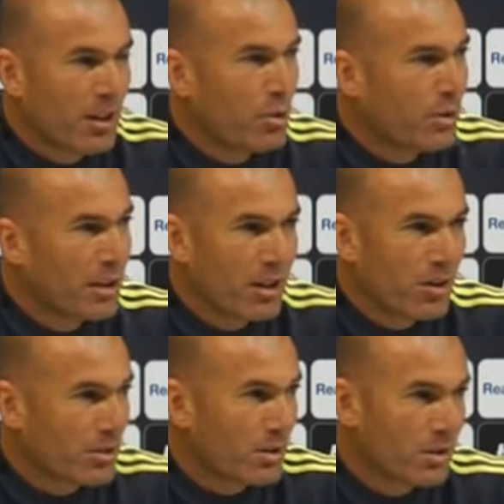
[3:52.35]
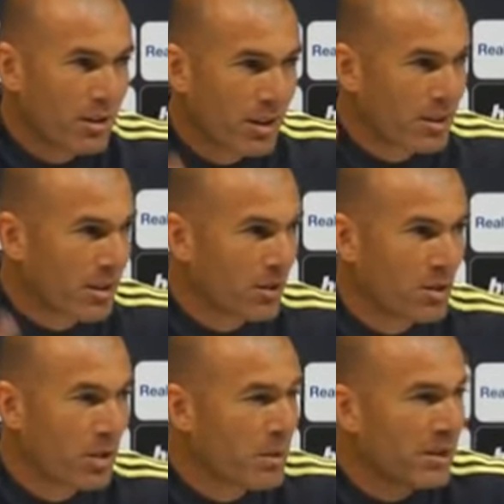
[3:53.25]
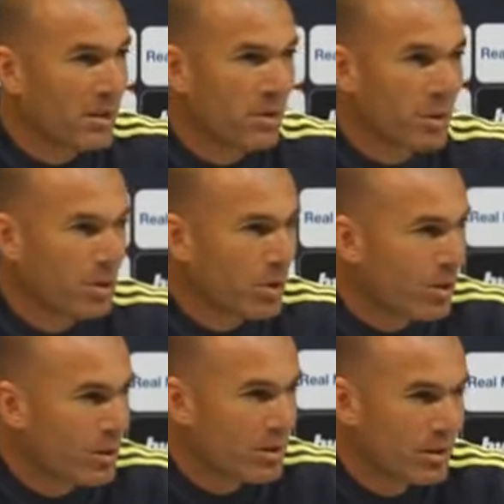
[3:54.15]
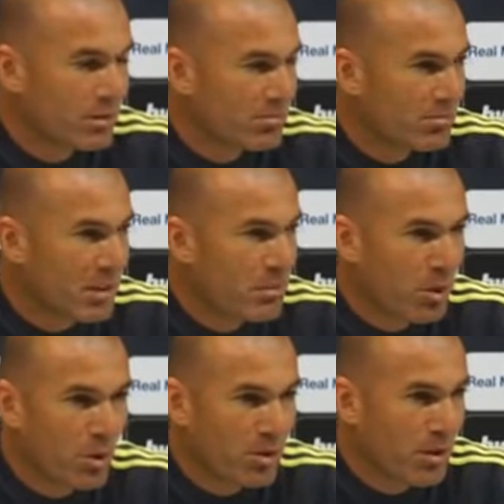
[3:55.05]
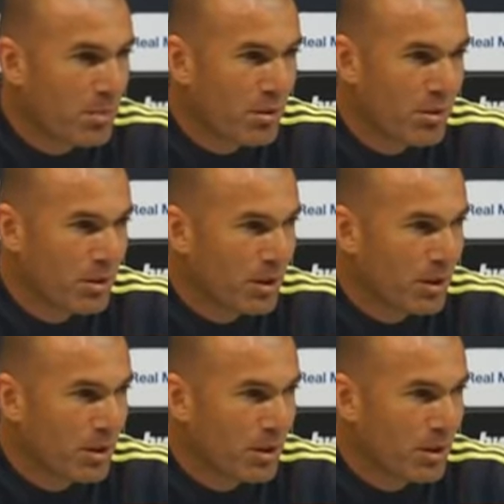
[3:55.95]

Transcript: La única cosa es que nos han metido dos goles en poco tiempo